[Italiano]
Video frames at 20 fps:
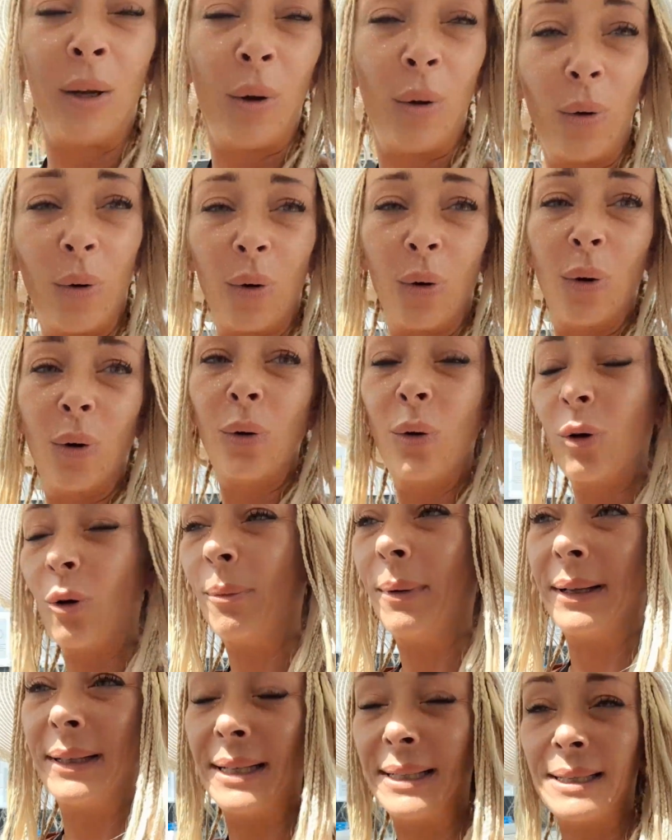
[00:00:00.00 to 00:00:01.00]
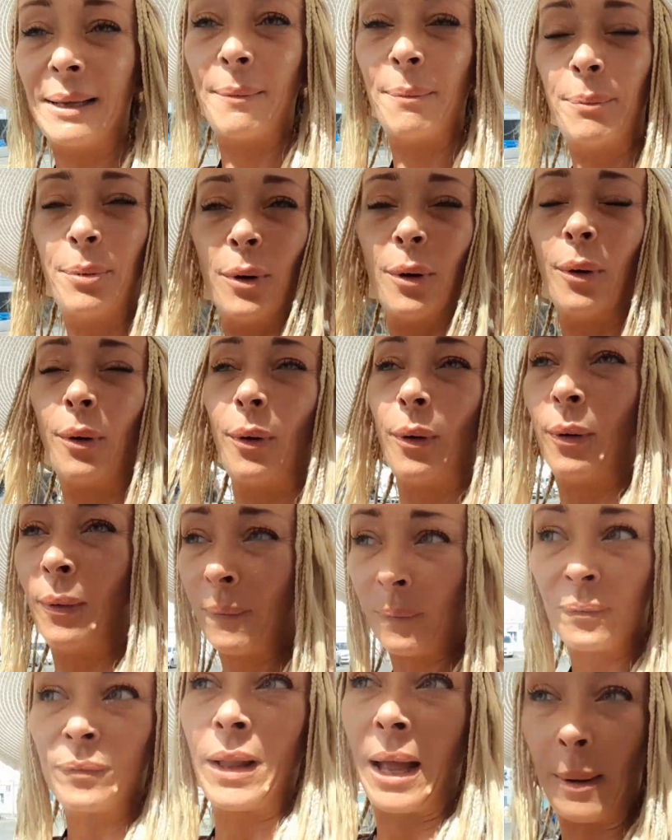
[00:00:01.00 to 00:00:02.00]
o come ad esempio
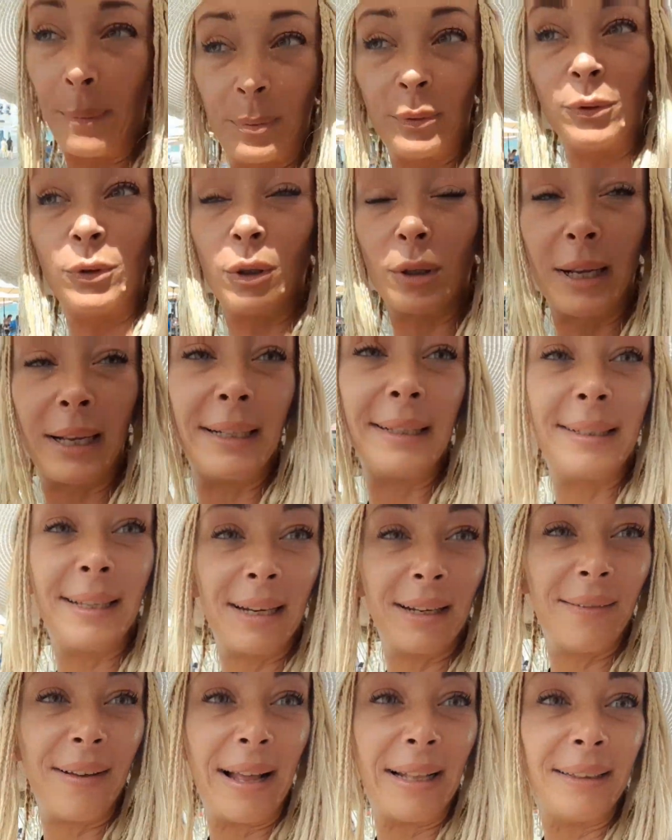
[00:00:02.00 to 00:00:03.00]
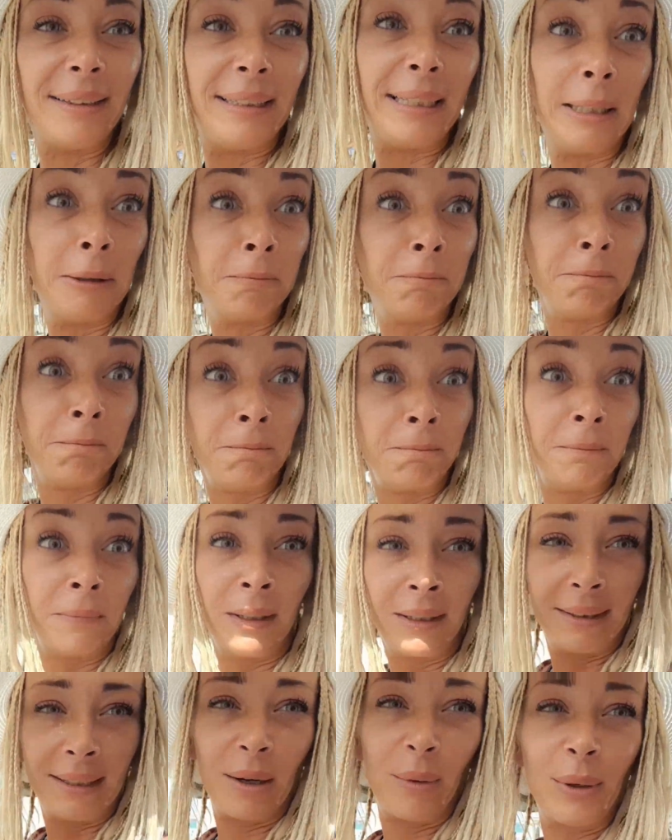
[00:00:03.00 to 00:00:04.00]
appunto organizzare eventi,
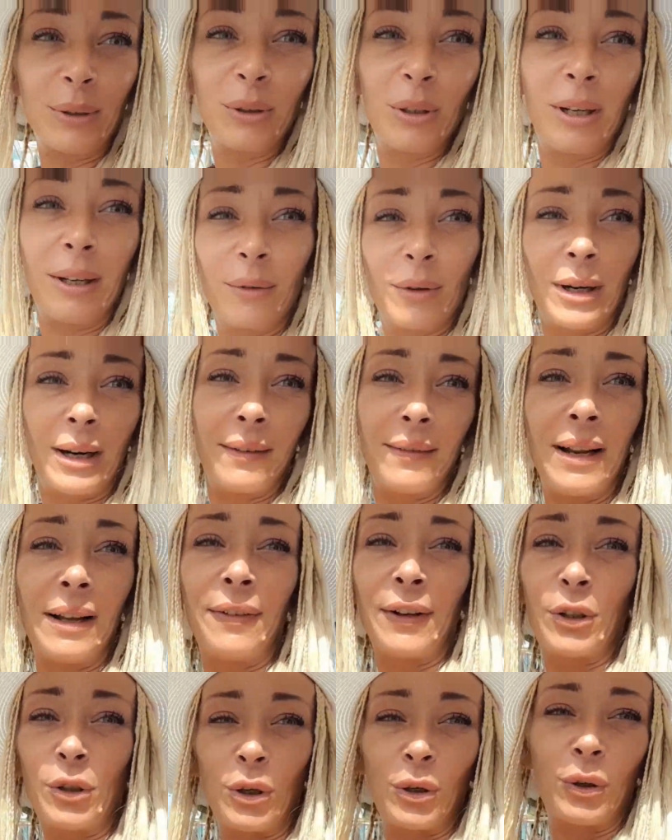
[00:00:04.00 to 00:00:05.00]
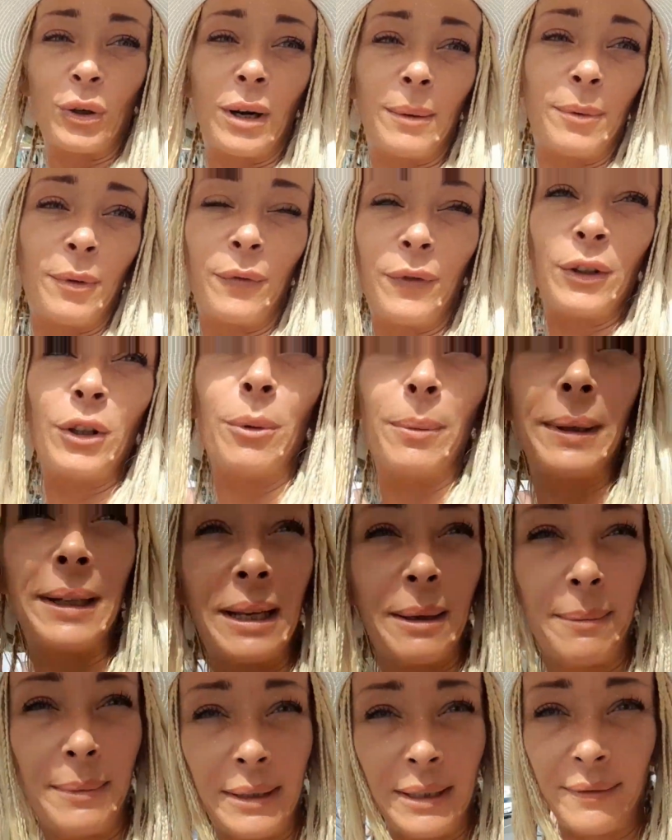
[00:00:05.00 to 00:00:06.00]
da quando lavoro alla vela faccio ancora più video
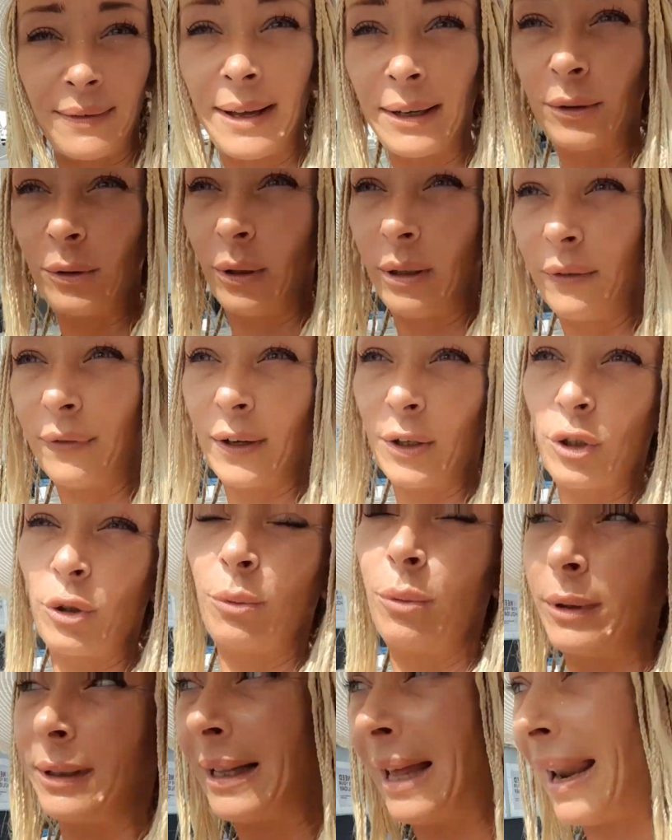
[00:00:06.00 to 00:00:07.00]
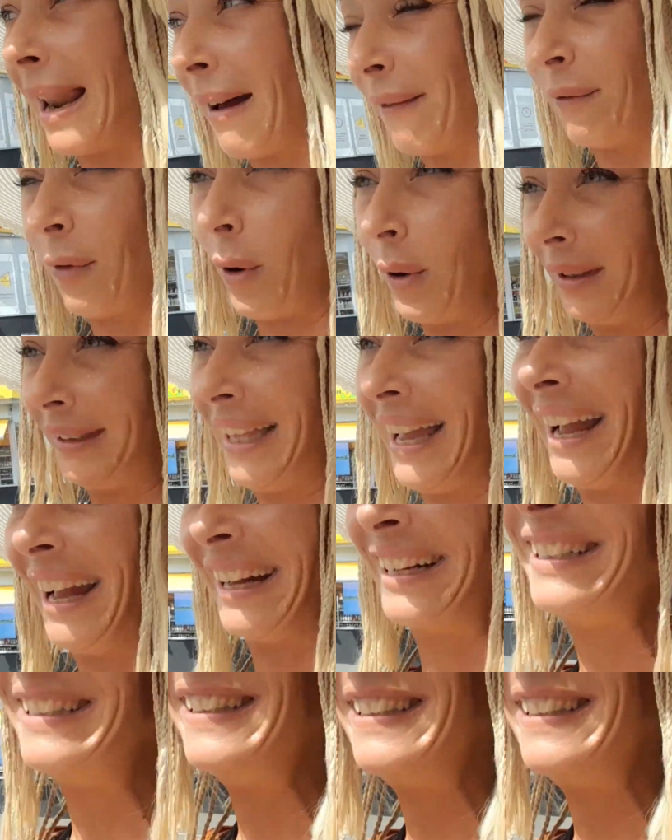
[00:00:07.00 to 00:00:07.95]
perché mi diverto e li faccio pure dalla a volte.